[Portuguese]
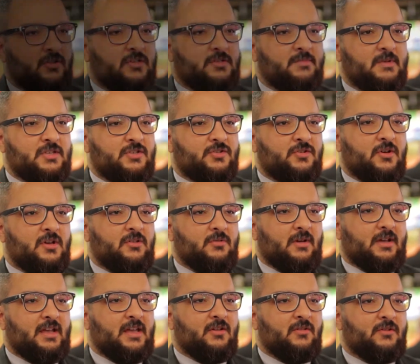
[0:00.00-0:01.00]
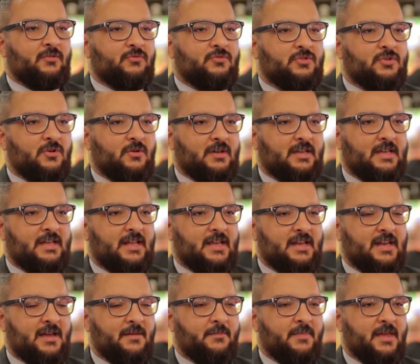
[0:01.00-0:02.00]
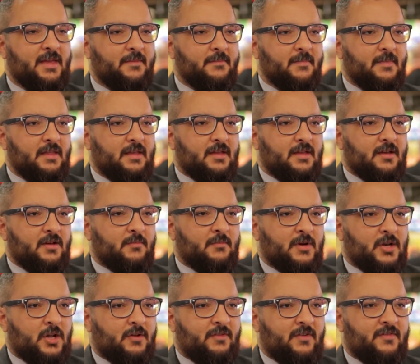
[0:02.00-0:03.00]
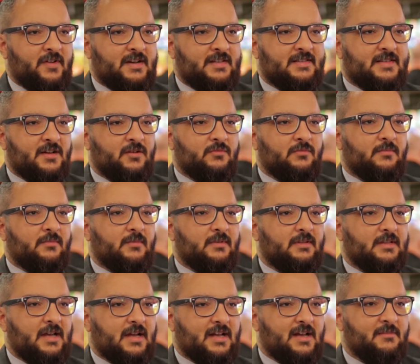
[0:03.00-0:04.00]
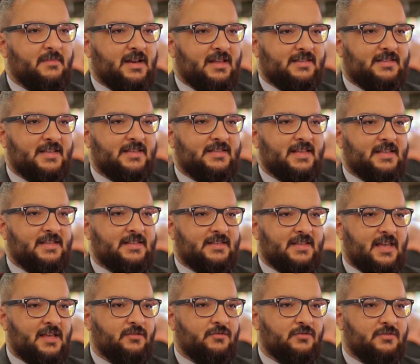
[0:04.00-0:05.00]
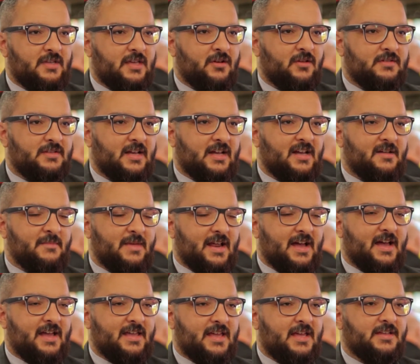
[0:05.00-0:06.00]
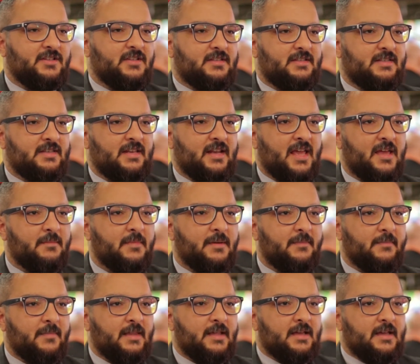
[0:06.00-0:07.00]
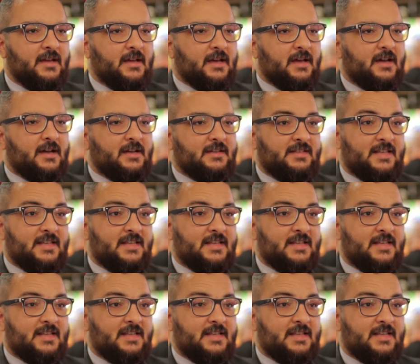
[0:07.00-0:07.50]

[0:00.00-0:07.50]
em 2018 a Canon anunciou aqui na NAB uma nova versão da câmera C700, né, nossa câmera high-end de cinema, a